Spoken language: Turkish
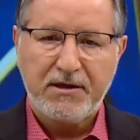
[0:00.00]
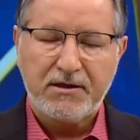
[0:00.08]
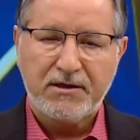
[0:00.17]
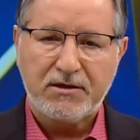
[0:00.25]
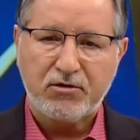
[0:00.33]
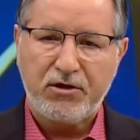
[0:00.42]

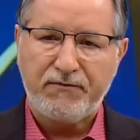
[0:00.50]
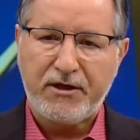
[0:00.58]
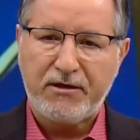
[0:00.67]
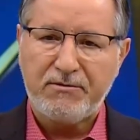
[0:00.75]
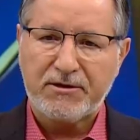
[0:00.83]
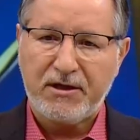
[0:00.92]
Resul
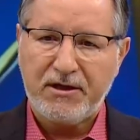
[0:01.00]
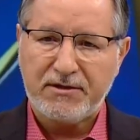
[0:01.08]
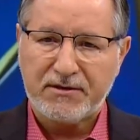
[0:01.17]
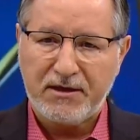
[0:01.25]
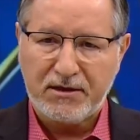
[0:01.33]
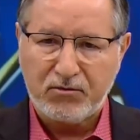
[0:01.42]
Efendimiz
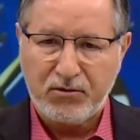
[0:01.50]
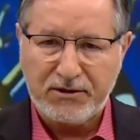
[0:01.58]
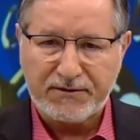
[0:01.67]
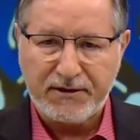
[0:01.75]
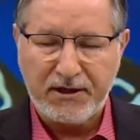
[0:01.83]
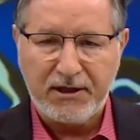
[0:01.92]
Aleyhisselatü
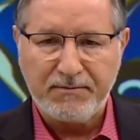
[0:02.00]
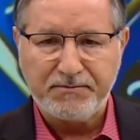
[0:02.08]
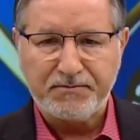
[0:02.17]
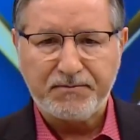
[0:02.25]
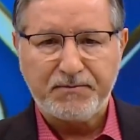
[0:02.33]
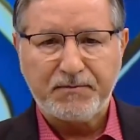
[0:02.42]
Vesselam
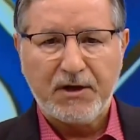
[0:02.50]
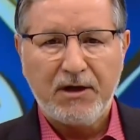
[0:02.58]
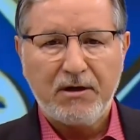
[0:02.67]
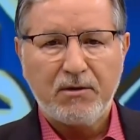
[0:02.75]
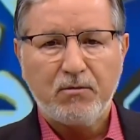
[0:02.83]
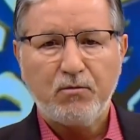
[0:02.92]

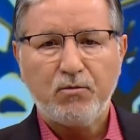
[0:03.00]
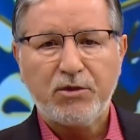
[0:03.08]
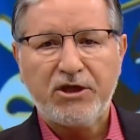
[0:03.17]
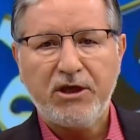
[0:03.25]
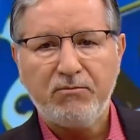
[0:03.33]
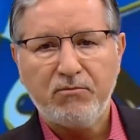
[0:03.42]

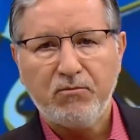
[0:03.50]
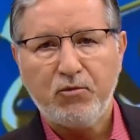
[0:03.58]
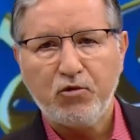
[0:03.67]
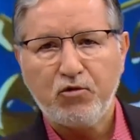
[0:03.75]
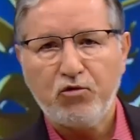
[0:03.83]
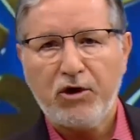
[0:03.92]
kim
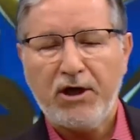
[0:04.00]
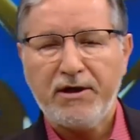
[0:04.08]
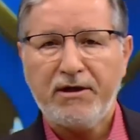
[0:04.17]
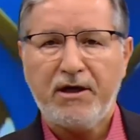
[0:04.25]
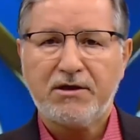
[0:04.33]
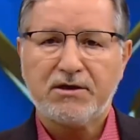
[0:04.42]
bu
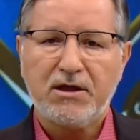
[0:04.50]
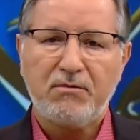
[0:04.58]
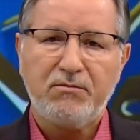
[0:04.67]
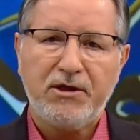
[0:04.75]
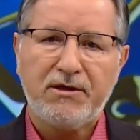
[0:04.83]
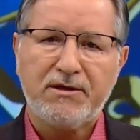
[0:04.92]
duayı akşam
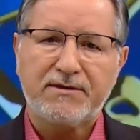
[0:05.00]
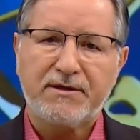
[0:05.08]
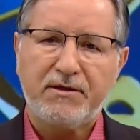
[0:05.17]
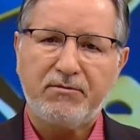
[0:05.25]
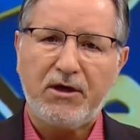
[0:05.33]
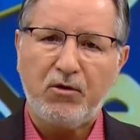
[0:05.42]
ya da
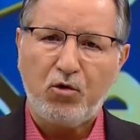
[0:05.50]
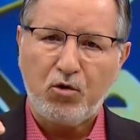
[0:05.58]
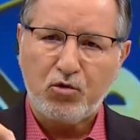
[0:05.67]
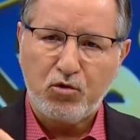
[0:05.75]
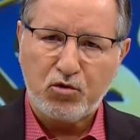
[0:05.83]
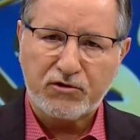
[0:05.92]
sabah
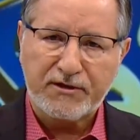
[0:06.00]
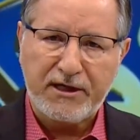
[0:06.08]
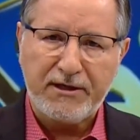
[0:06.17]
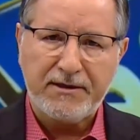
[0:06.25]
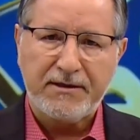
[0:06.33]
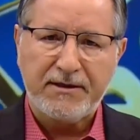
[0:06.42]
okursa